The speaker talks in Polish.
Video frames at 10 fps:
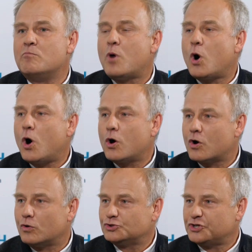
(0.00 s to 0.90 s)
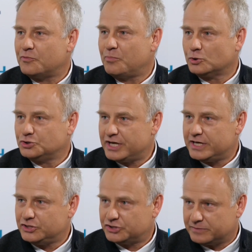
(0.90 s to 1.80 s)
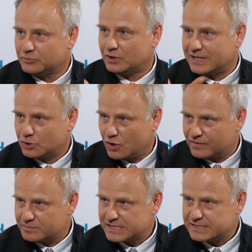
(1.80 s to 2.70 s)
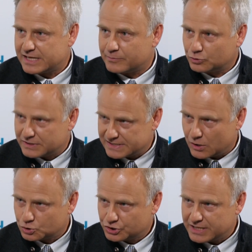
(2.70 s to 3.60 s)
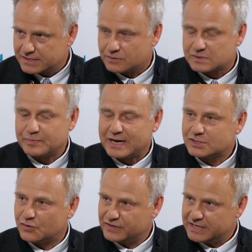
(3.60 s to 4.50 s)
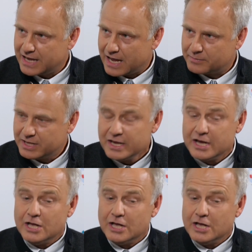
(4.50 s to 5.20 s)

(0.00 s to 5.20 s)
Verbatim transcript: mogą się podzielić tym dodatkowym zyskiem, który zaoszczędzą z pracownikami,